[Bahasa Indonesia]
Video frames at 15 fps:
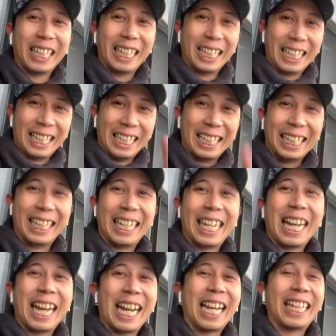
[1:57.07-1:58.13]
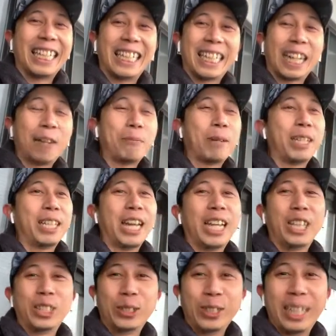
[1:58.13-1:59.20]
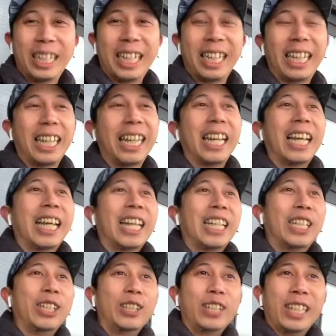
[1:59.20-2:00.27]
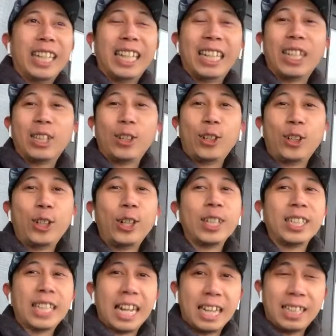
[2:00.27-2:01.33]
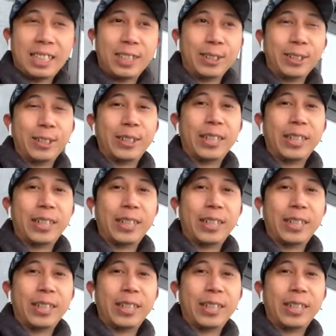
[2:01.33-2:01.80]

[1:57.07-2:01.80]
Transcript: ini dia ini yang namanya Yuki Yuki itu salju.